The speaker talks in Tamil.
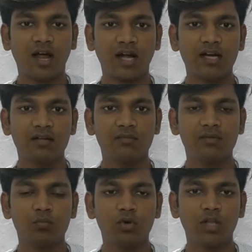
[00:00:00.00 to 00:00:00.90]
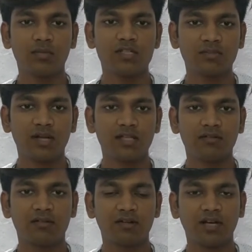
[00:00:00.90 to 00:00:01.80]
அண்ணன் மூணாவது மனுஷன் மாதிரி
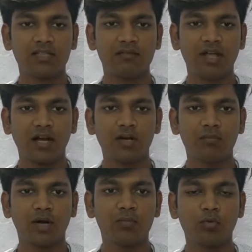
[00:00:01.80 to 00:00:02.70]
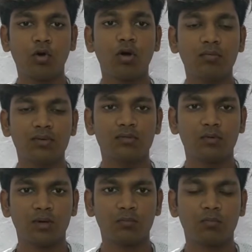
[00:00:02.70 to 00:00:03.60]
இங்கே வர தேவையில்லை அண்ணன் மனம்
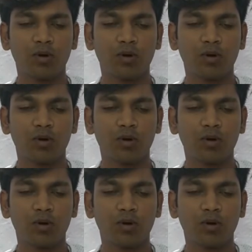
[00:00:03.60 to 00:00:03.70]
கோபம்